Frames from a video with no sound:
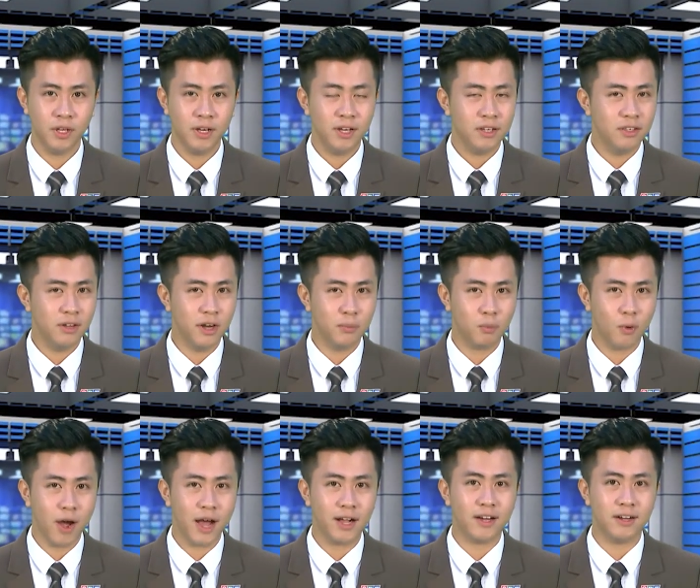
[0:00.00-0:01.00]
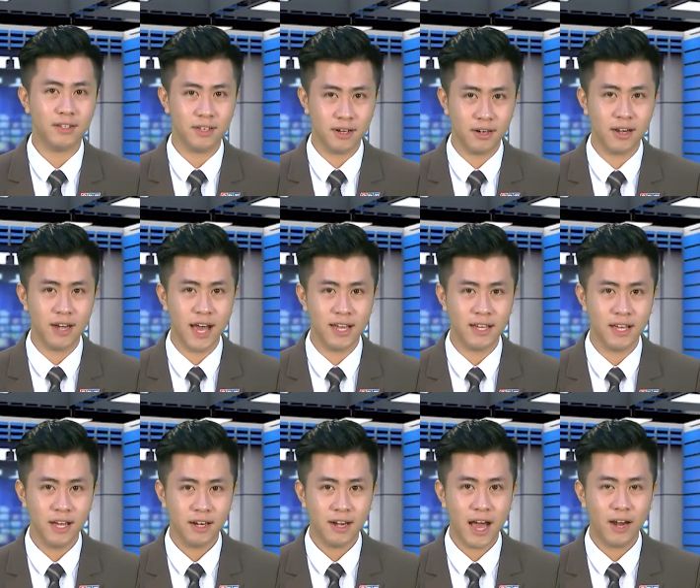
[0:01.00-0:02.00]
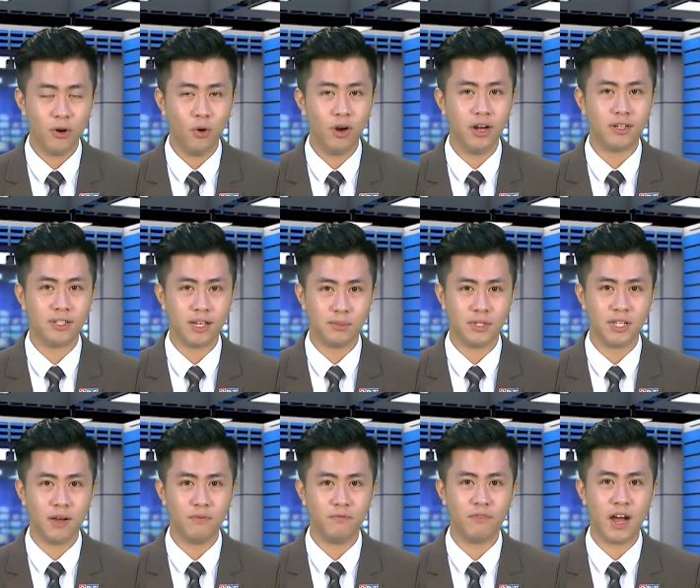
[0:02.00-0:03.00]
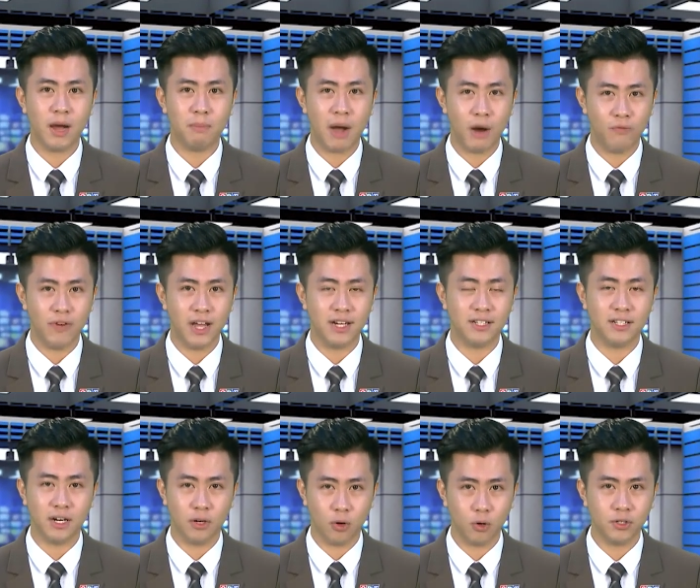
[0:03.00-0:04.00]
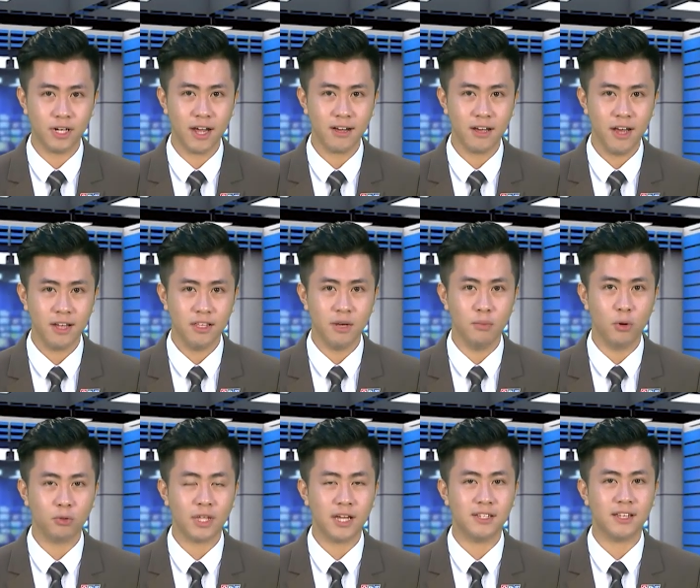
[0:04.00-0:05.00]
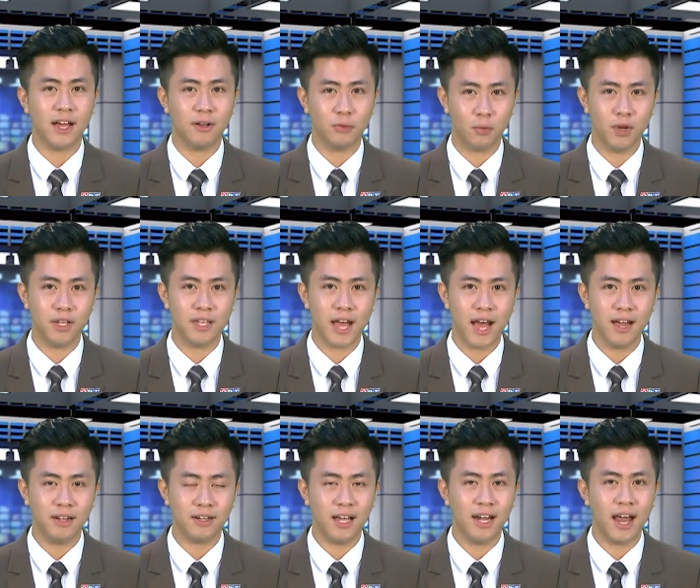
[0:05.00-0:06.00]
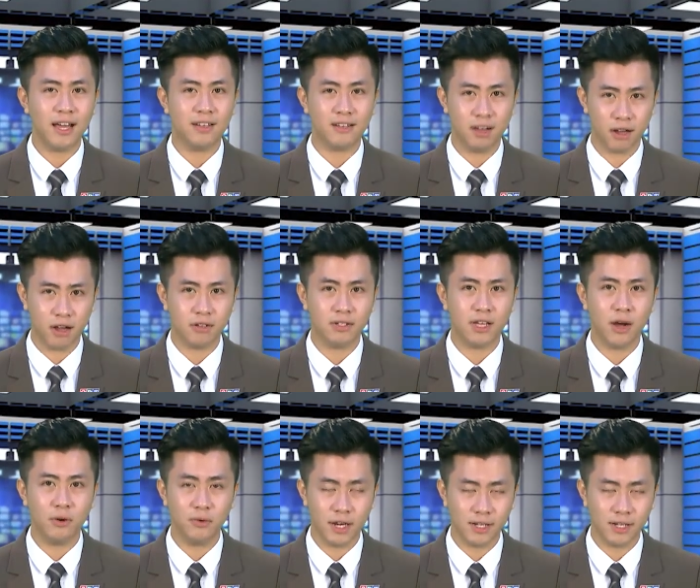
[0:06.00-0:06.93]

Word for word: Nhiều năm qua, người dân nơi đây đã nỗ lực chăm sóc và bảo vệ rừng gỗ trắc như một tài sản quý giá để lại cho con cháu đời